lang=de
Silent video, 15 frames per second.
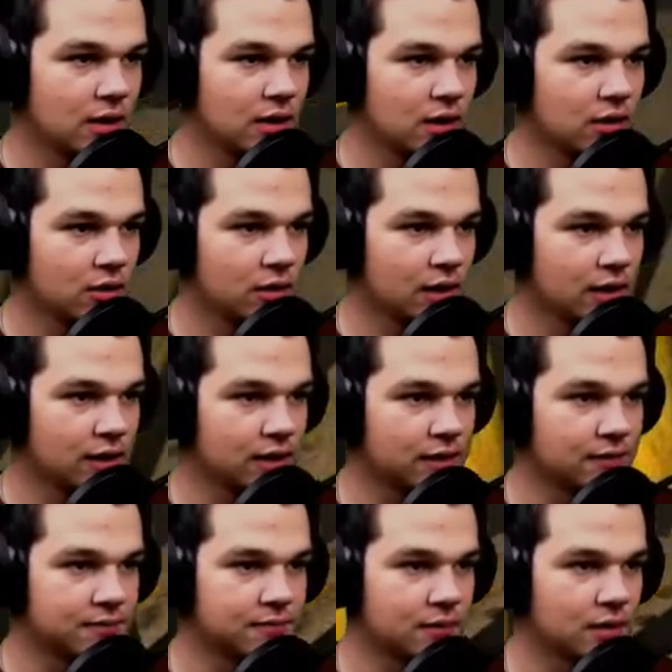
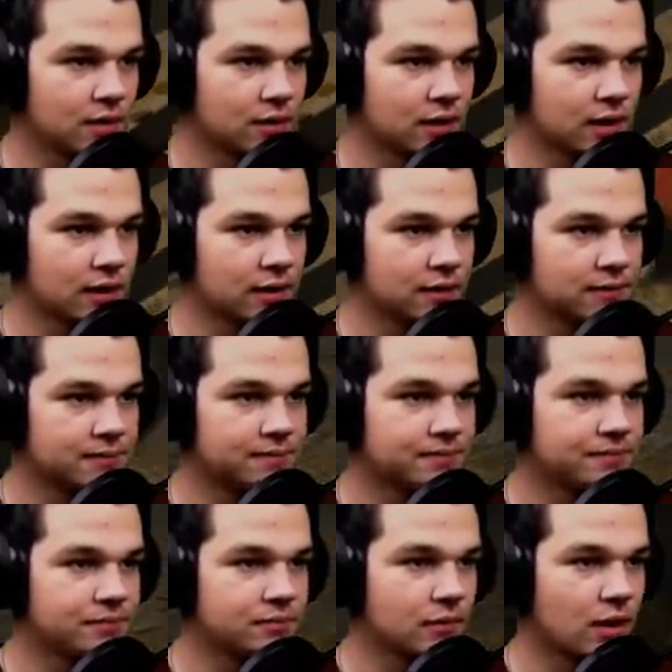Okay, okay.
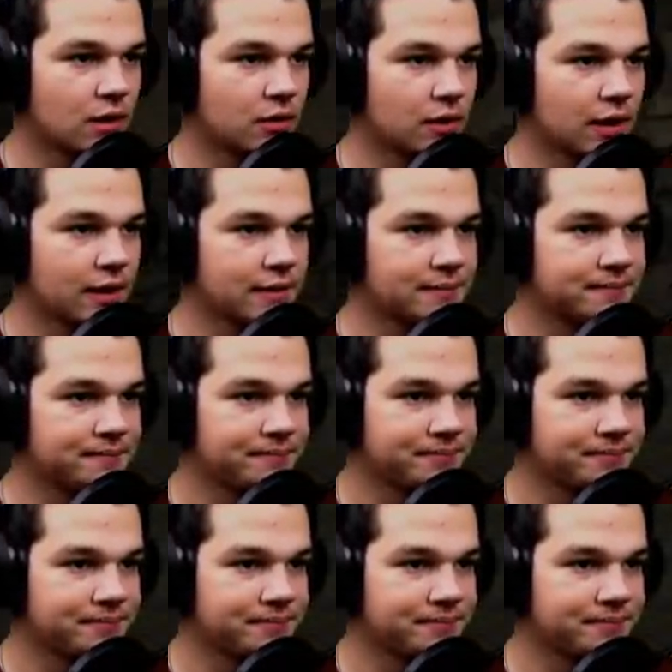Okay.